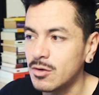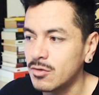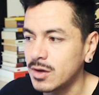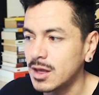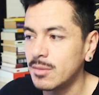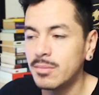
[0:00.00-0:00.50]

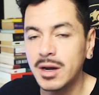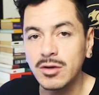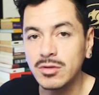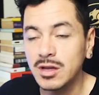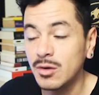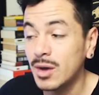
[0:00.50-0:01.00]
corrida para
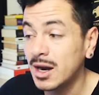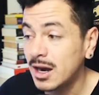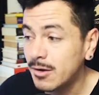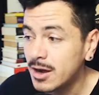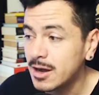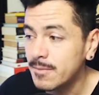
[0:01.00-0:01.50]
continuar a
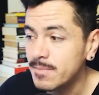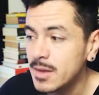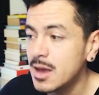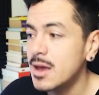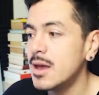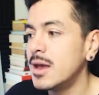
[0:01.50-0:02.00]
la baja.
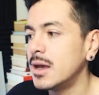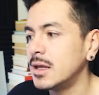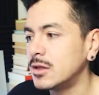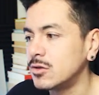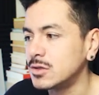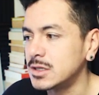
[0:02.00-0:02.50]

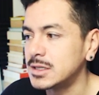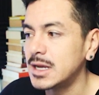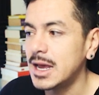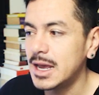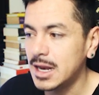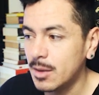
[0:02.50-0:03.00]

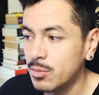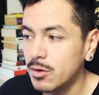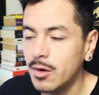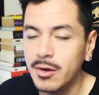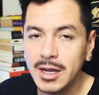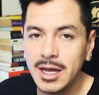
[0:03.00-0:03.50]
Entonces, la
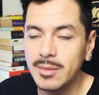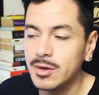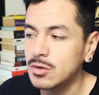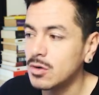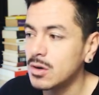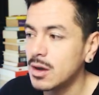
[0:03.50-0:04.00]
probabilidad era
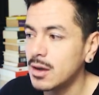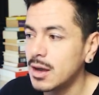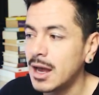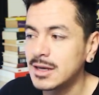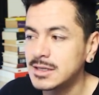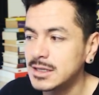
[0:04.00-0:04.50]
mayor
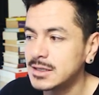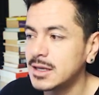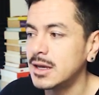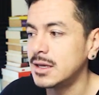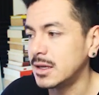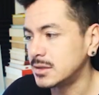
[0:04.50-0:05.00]

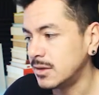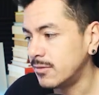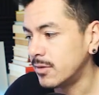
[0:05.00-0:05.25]
alcista y así